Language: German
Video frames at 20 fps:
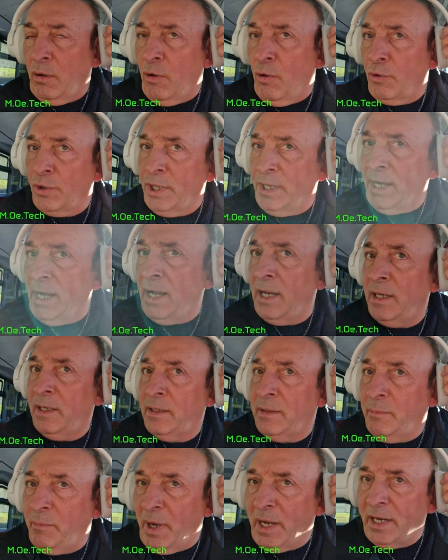
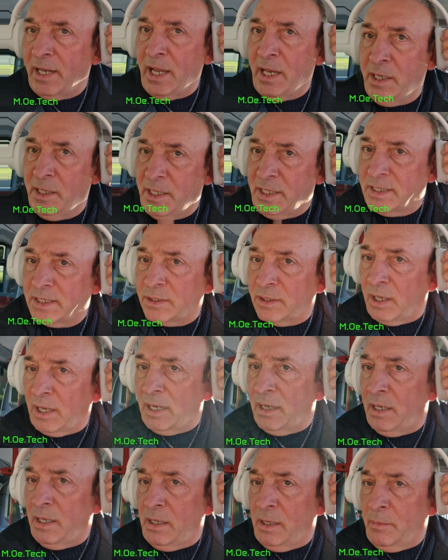Original, mein Handy ist noch
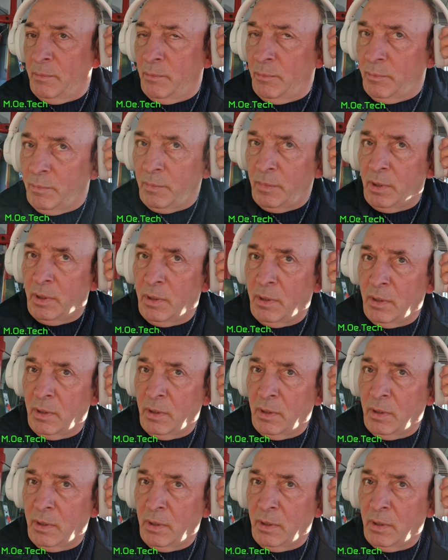hinten im